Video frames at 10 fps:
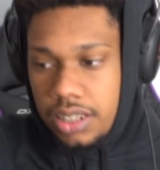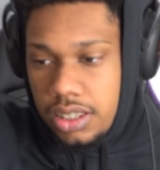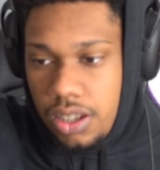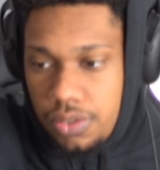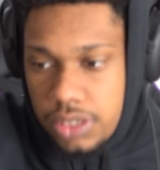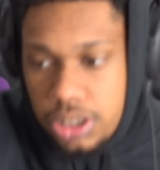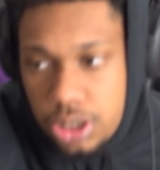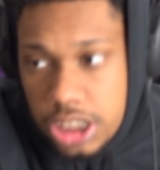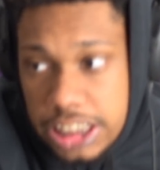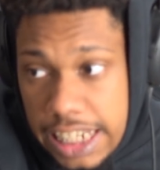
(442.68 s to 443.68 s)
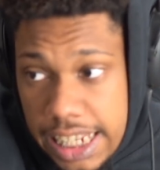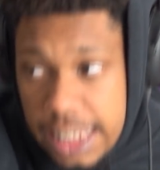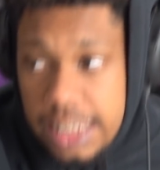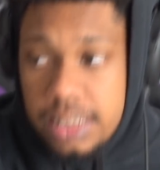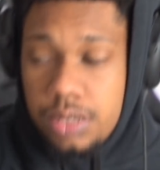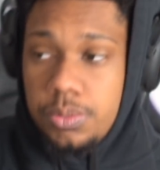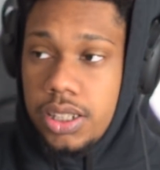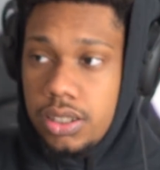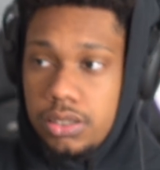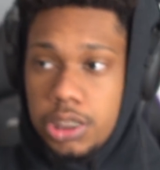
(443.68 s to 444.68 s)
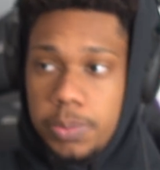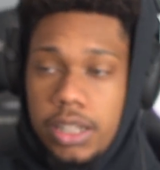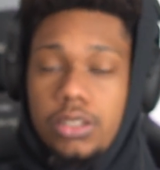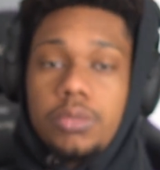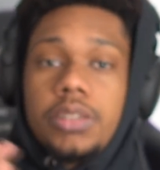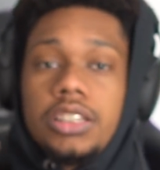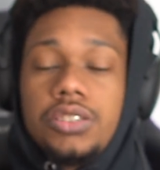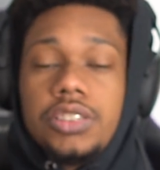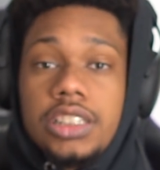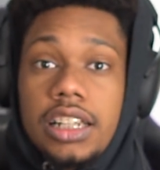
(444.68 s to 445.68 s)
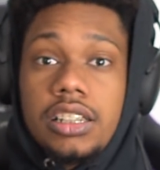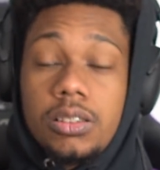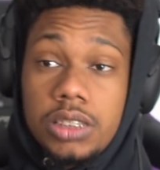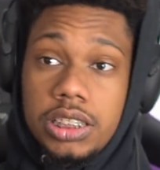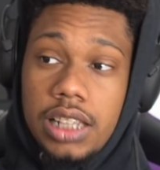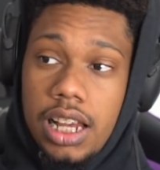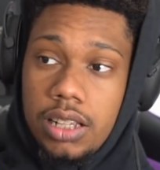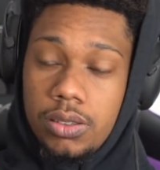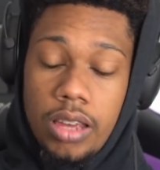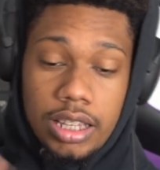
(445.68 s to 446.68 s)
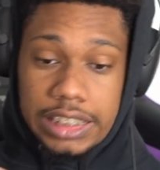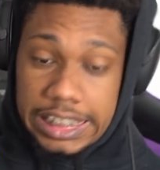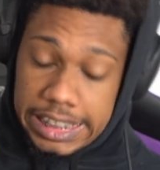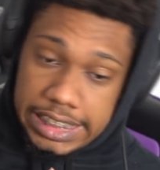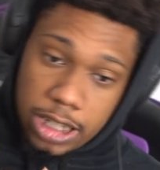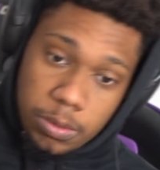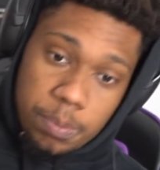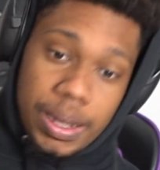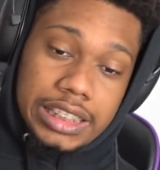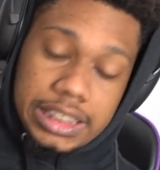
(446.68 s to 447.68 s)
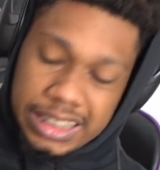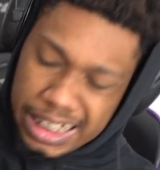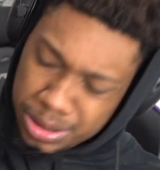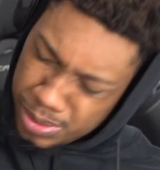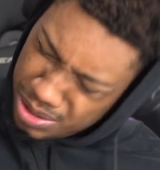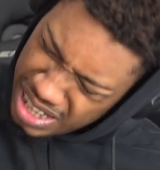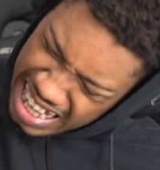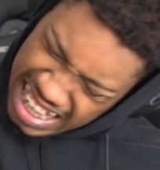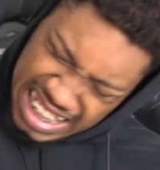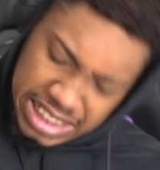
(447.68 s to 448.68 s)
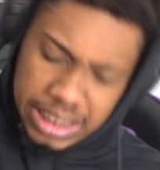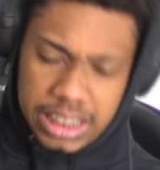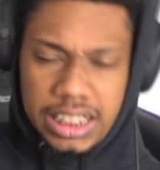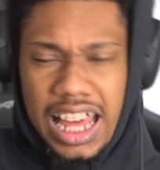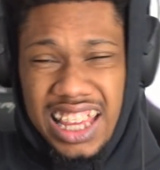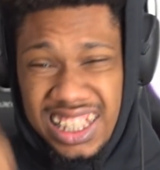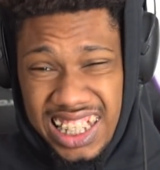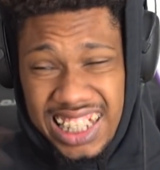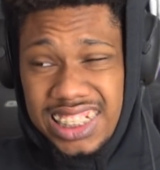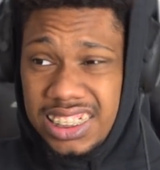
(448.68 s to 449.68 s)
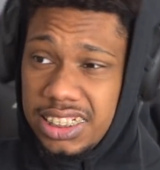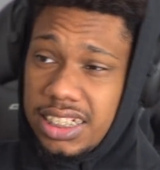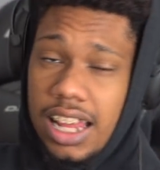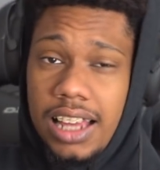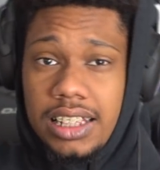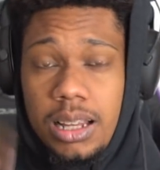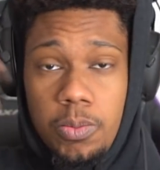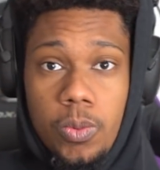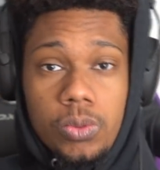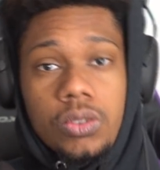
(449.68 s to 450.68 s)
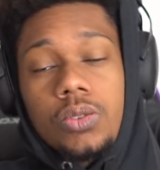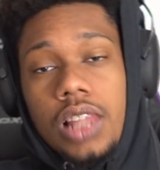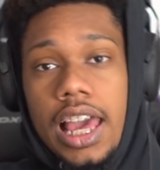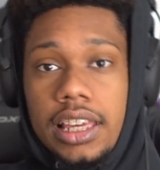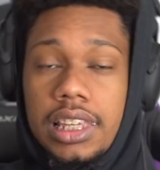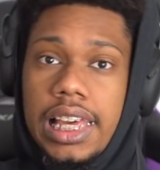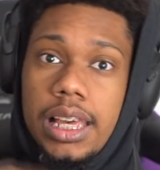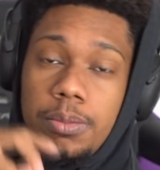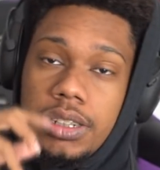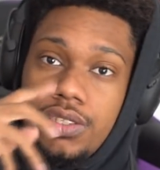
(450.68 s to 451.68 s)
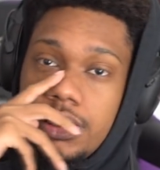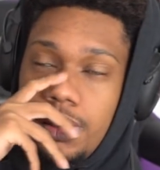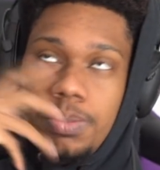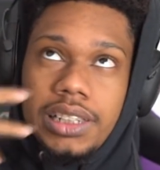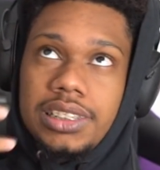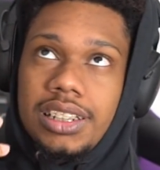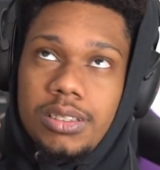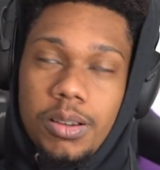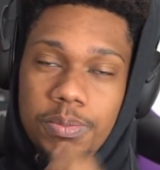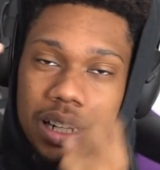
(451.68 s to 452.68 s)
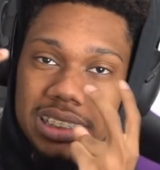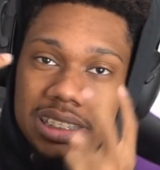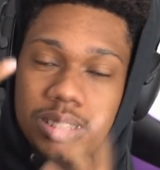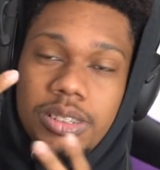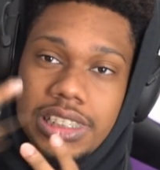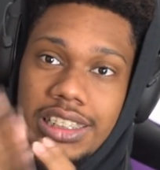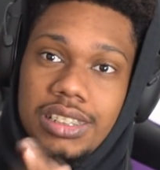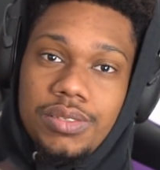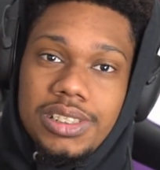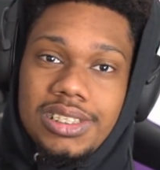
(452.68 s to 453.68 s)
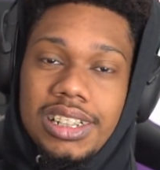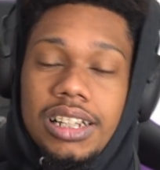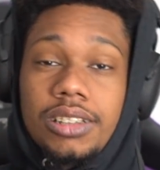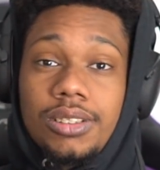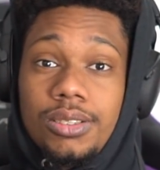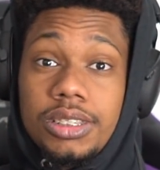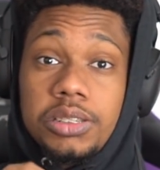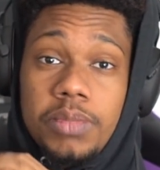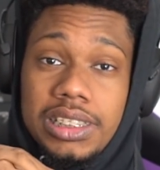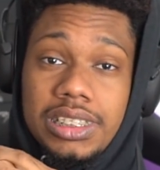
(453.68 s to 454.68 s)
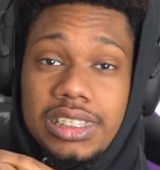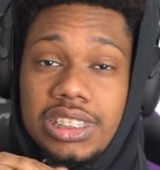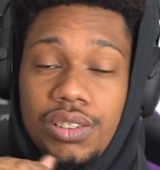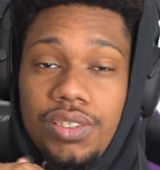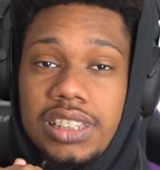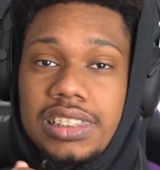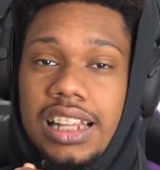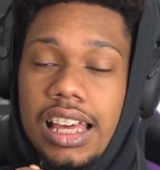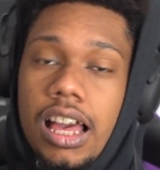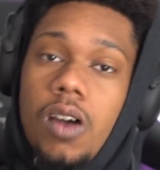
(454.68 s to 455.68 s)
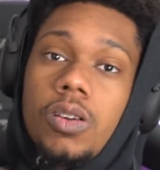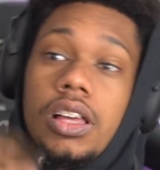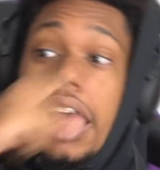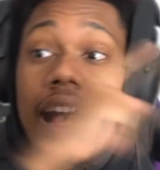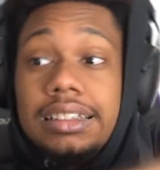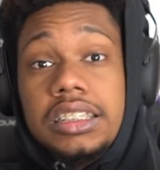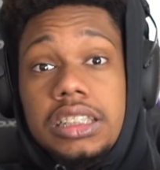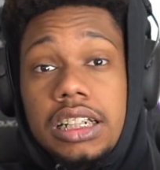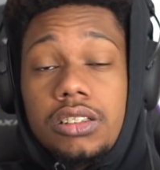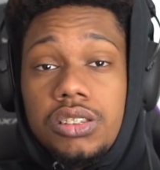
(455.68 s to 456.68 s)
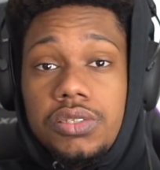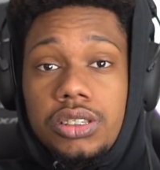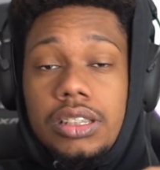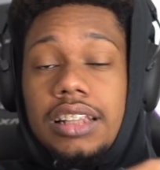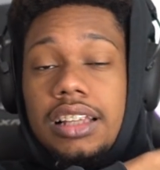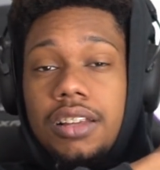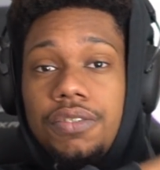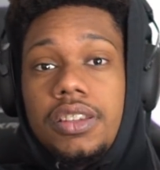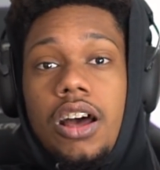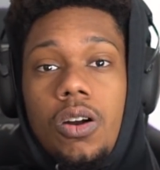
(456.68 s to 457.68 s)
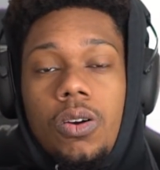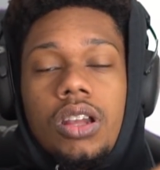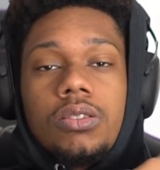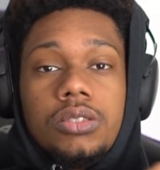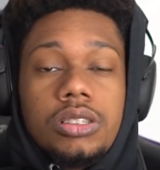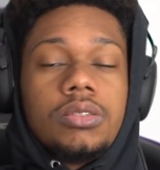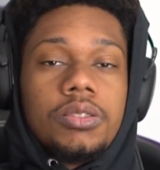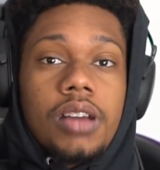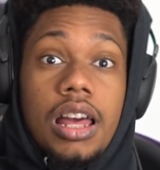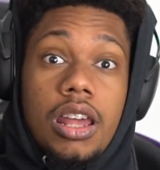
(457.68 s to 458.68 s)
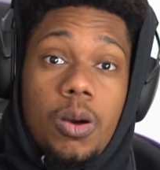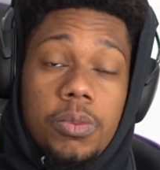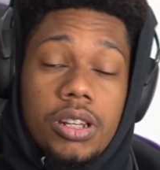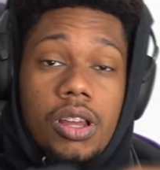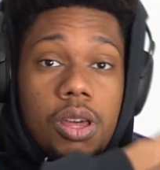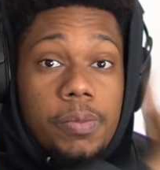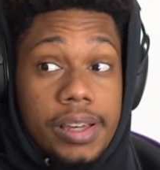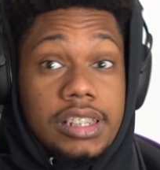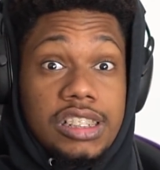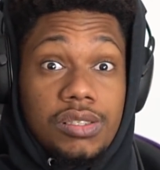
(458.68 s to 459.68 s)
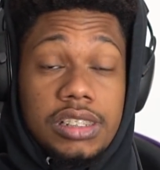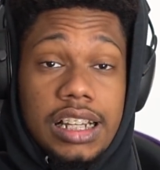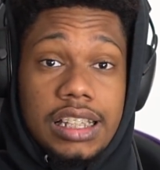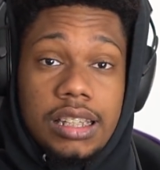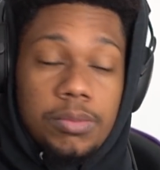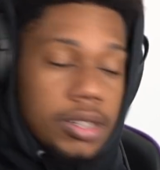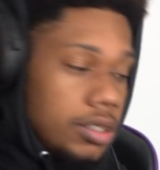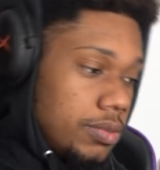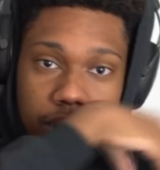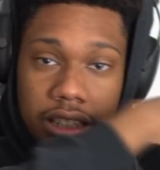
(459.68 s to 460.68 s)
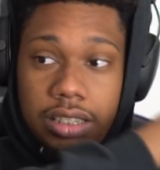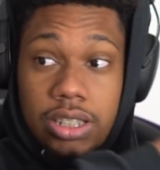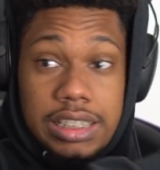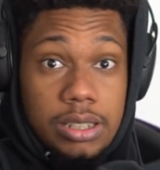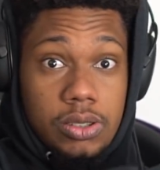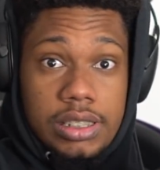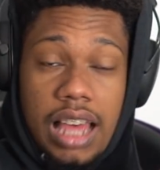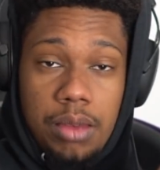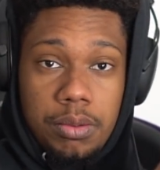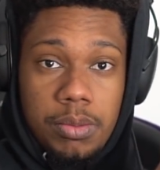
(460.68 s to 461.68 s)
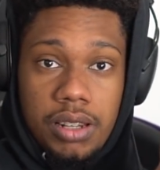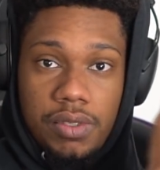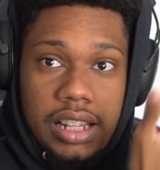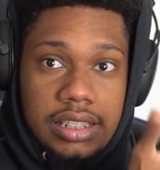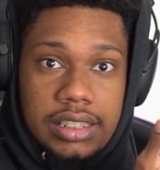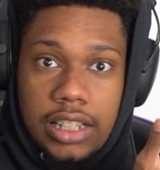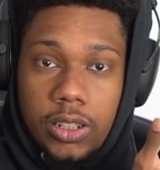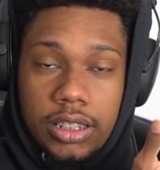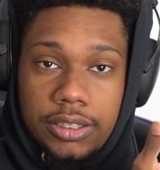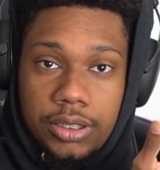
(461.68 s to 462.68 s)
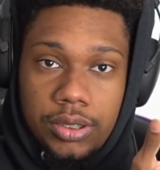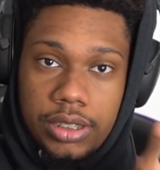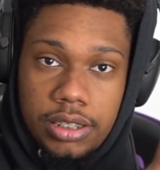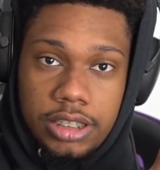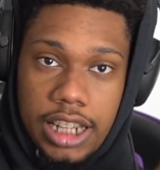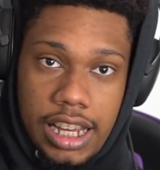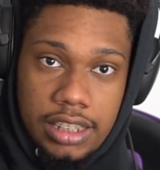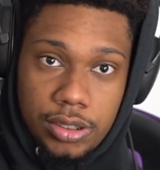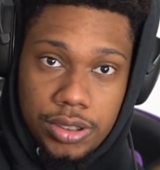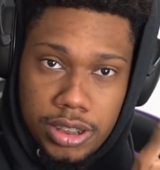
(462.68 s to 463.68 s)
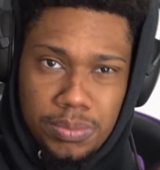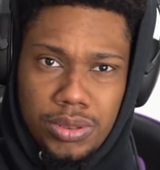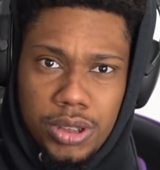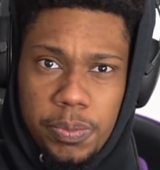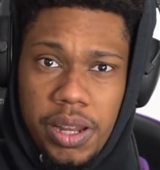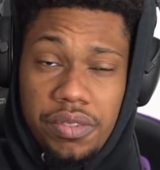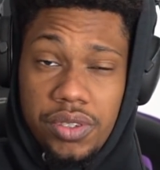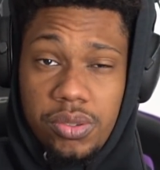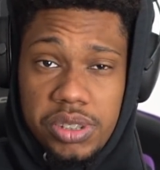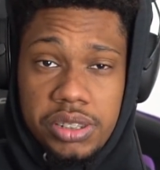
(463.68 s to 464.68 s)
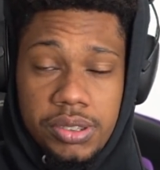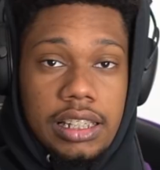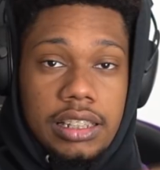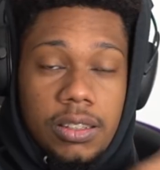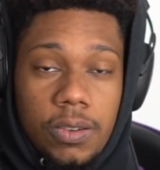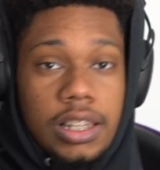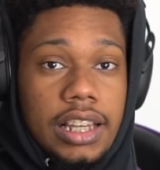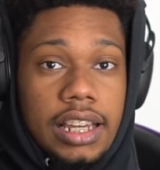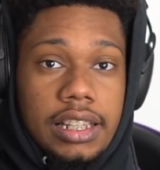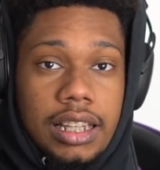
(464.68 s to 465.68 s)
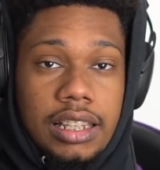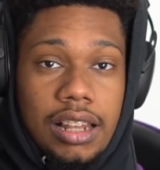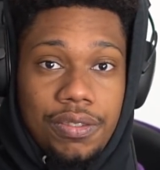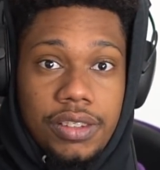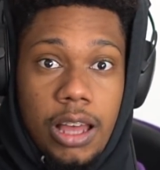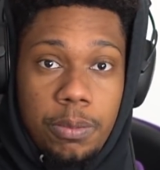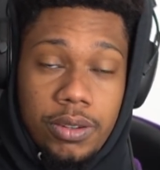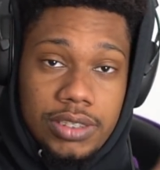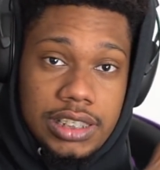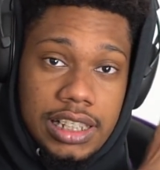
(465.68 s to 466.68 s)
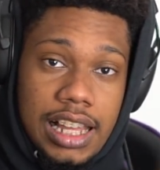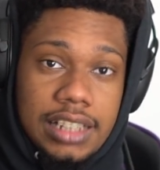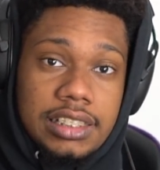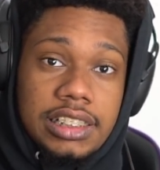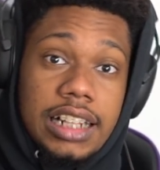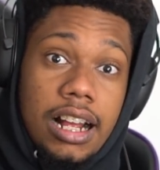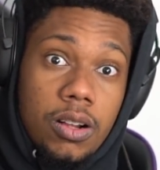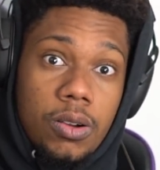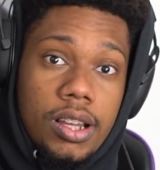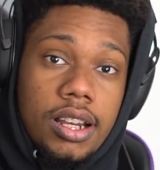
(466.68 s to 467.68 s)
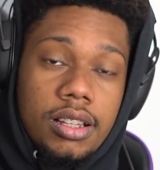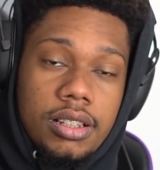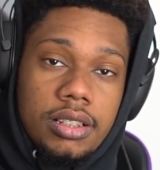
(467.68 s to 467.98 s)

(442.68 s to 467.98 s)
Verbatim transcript: então o vídeo de hoje era esse, mano. Espero que todo mundo que assistiu o tenha gostado. Se vocês quiserem uma parte 3, mano, enche de like. Enche de like, dá muito like pra gente fazer uma parte 3 ou uma parte 2 desse vídeo. Que eu curti bastante de fazer, na real. Assiste aqui os vídeos da tela final agora, continua no canal, mano. Porque esses vídeos aqui, mano... Porque se você não sabe, mano, vai lançar nota de 200 reais e o Simpsons previu isso. Então clica aqui na tela final pra você ir lá assistir agora.